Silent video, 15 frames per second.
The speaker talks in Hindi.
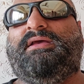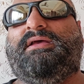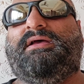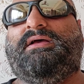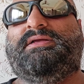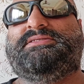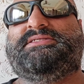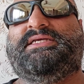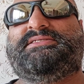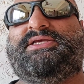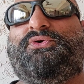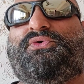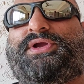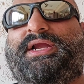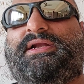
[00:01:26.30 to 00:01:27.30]
जैसे
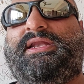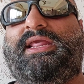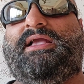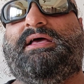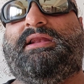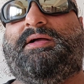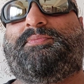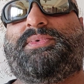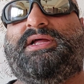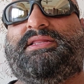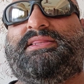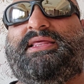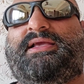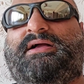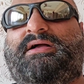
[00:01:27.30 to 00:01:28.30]
वो किडनी ख़राब कर
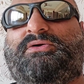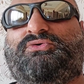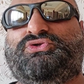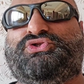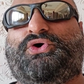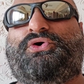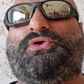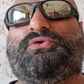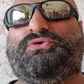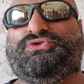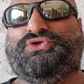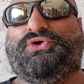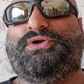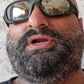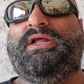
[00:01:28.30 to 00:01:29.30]
देगा कुछ और कुछ
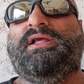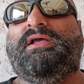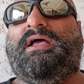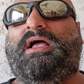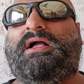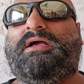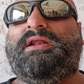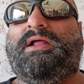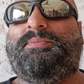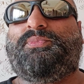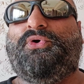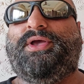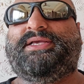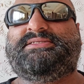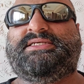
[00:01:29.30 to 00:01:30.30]
और अगर
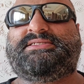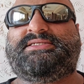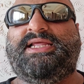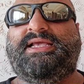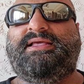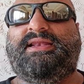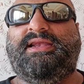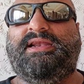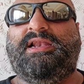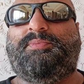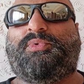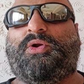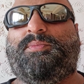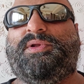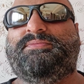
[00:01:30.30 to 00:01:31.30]
आपको एग्जिस्टिंग रीनल
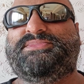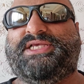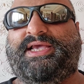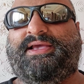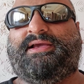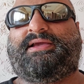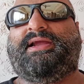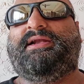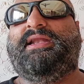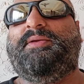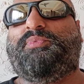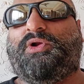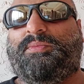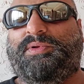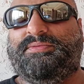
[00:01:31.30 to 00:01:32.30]
प्रॉब्लम्स है किडनी
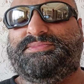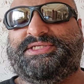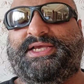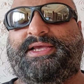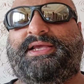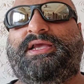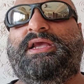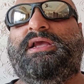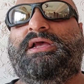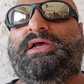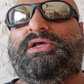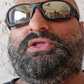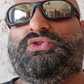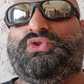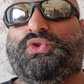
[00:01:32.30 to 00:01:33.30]
प्रॉब्लम्स हैं
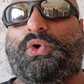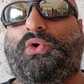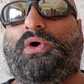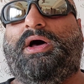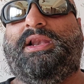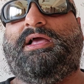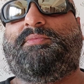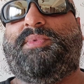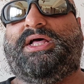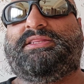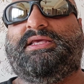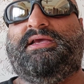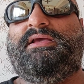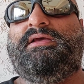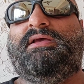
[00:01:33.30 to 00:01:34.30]
तो अलग बात
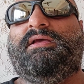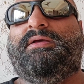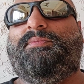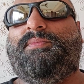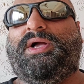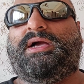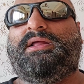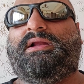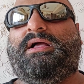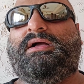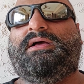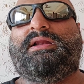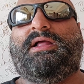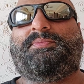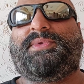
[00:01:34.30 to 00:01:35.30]
है मगर
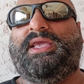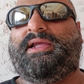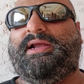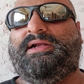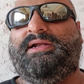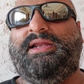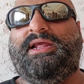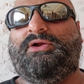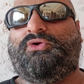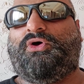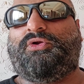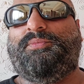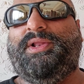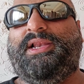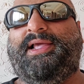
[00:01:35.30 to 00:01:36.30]
अगर आपकी किडनियाँ
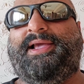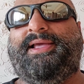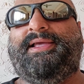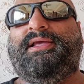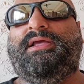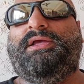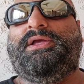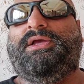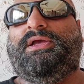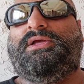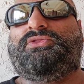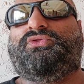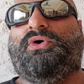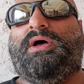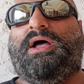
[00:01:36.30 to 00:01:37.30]
नॉर्मल हैं
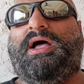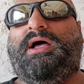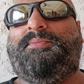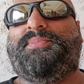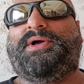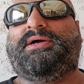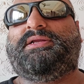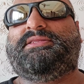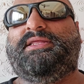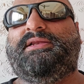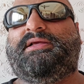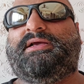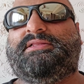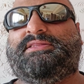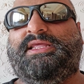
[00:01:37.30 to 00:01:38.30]
तो आप अगर दिन
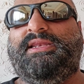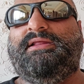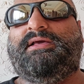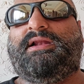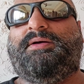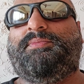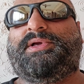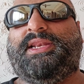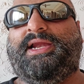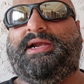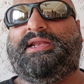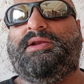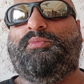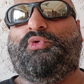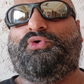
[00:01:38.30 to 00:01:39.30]
का तीन ग्राम
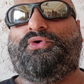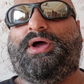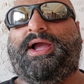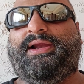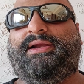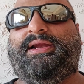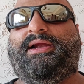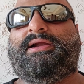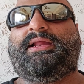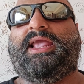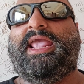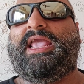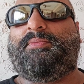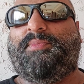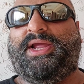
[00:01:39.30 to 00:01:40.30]
क्रिएटिन मोनोहाइड्रेट
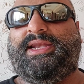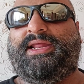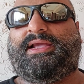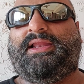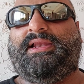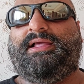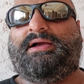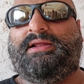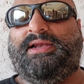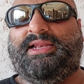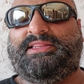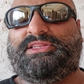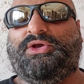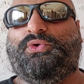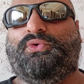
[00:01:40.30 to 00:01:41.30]
एक महीने के लिए अगर
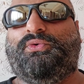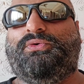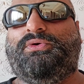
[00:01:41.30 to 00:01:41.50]
लेते हो